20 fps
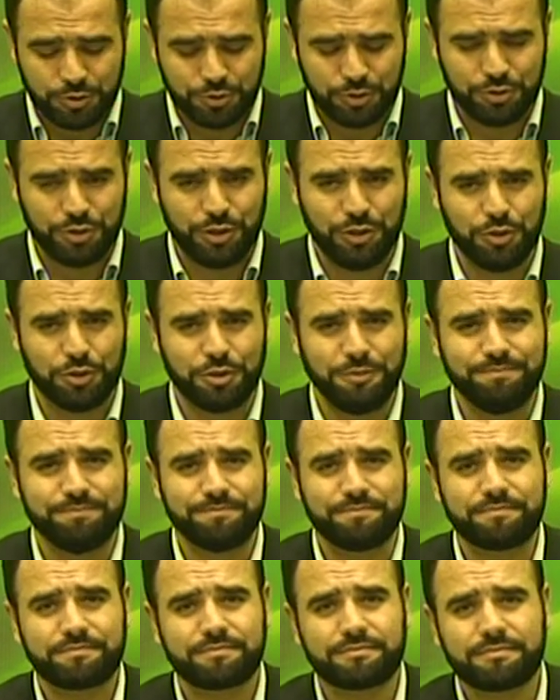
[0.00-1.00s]
özür diliyorum,
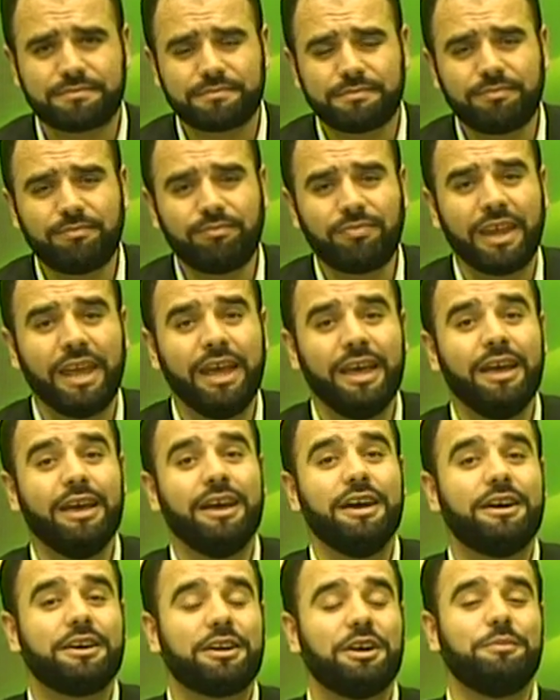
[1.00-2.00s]

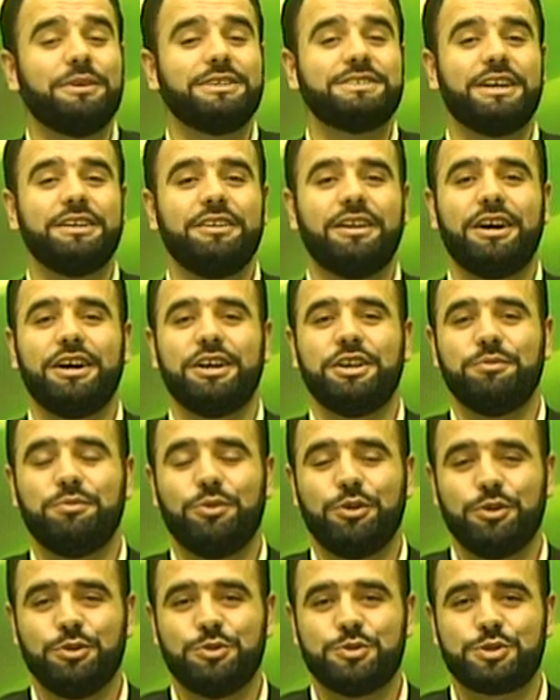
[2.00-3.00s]
Ramazan ayı
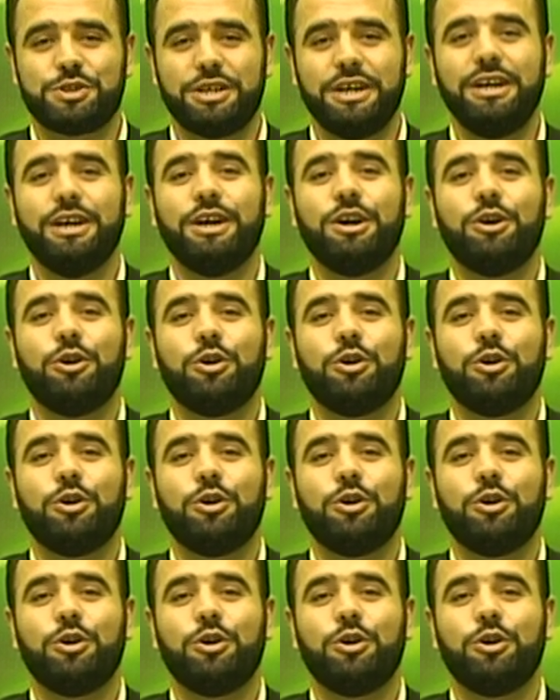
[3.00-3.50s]
boyunca